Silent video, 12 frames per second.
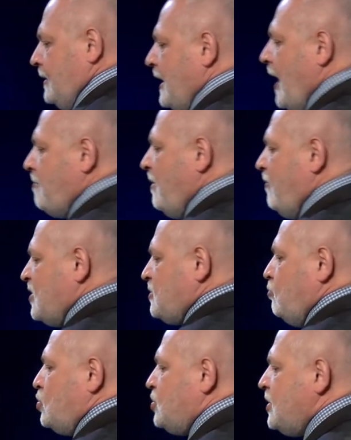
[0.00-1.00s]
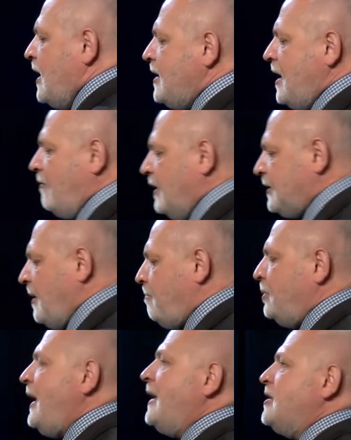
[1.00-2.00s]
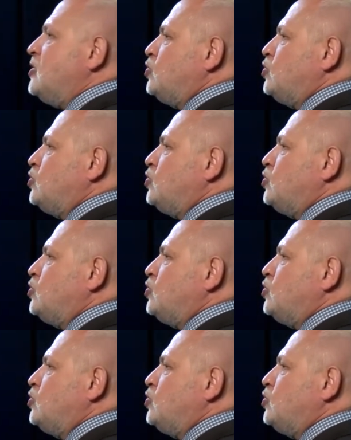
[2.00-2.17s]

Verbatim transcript: как бы возмущение в этом плане,